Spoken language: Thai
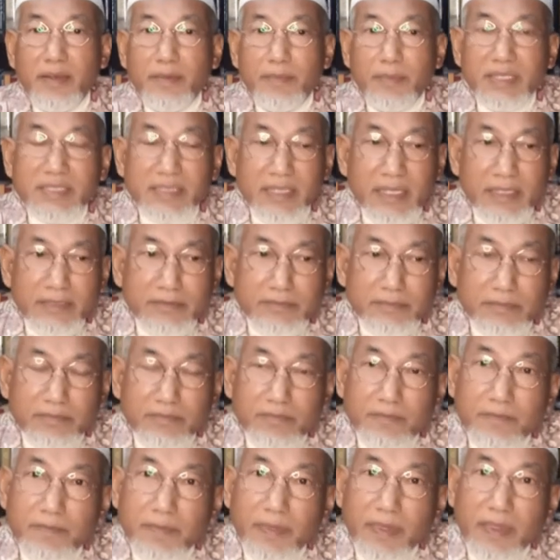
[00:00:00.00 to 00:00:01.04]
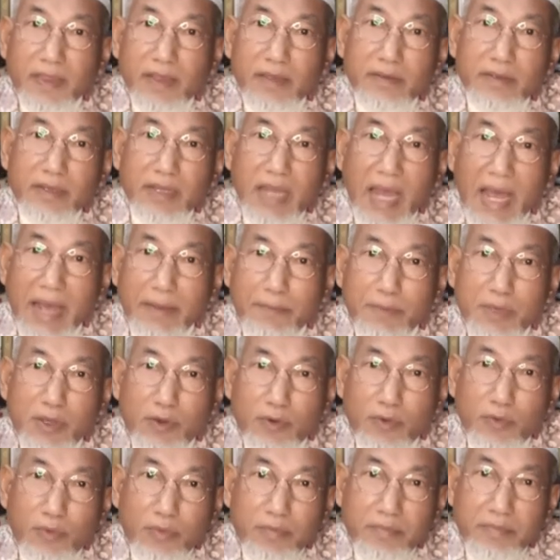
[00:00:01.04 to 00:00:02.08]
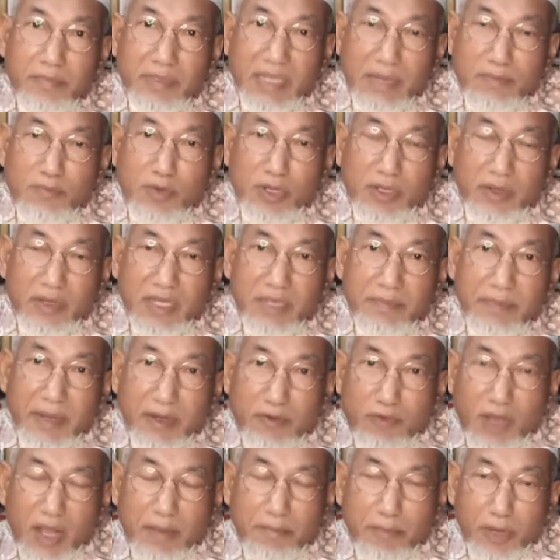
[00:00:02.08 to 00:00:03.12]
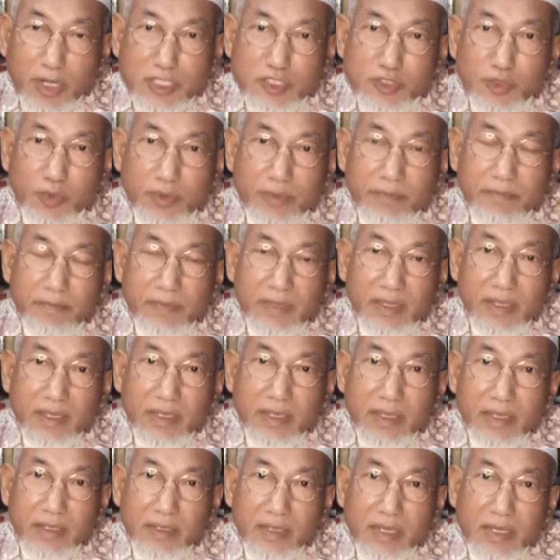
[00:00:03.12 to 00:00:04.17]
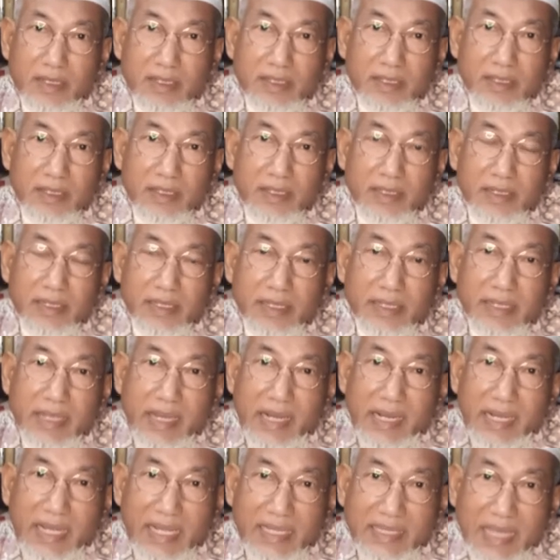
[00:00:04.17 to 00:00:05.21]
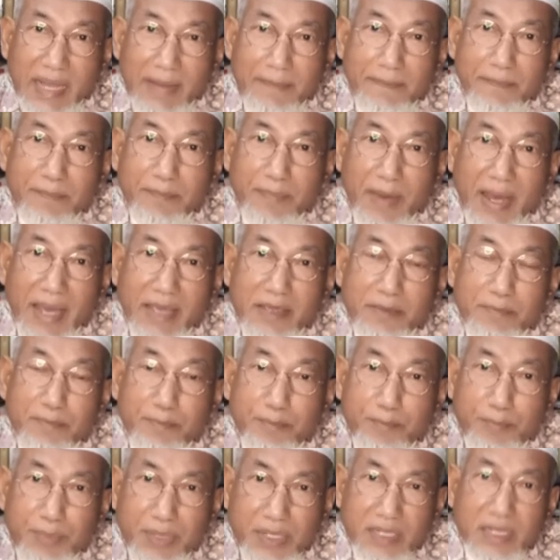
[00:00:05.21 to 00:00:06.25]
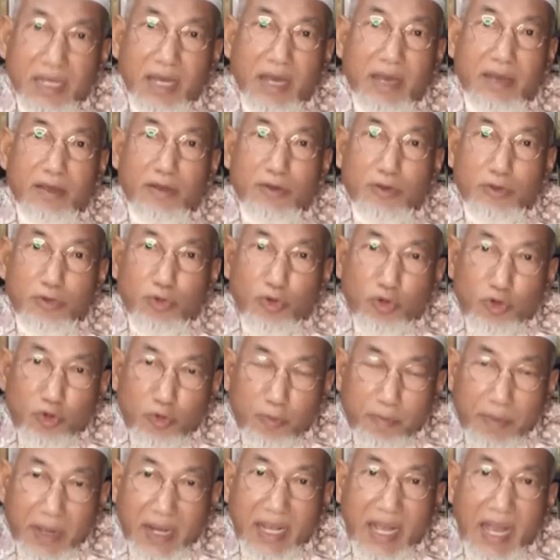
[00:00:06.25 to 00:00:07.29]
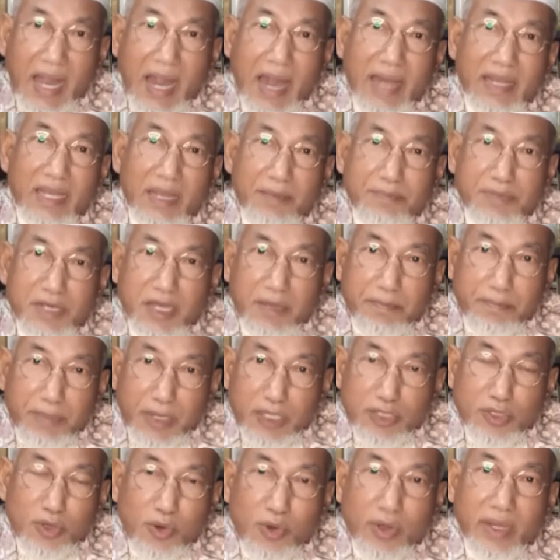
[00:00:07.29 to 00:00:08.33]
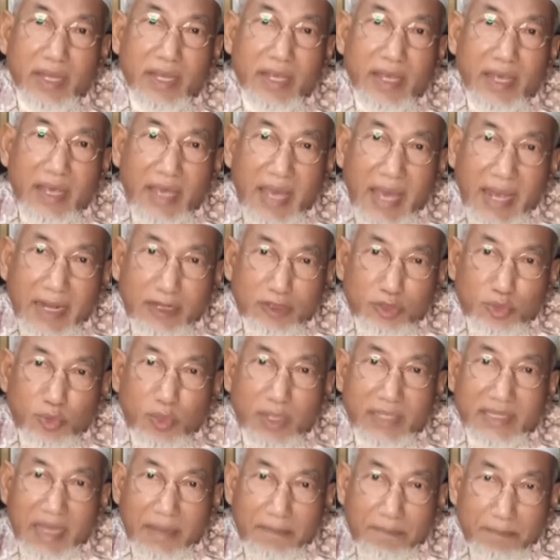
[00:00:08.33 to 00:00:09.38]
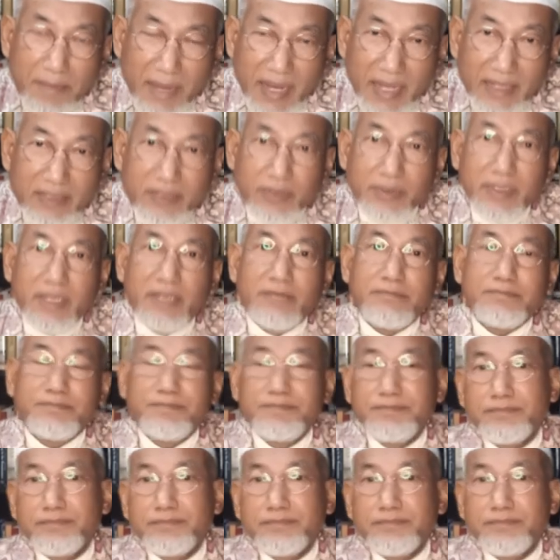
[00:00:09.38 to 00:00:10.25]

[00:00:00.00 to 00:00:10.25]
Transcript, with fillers: เพราะฉะนั้นหากมีทั้งหมดเหล่านี้เป็นความบริสุทธิ์ก็คือกระทำไปเพื่อคุณอุปการและเพื่อประโยชน์แห่งตัวธรรมะเท่านั้น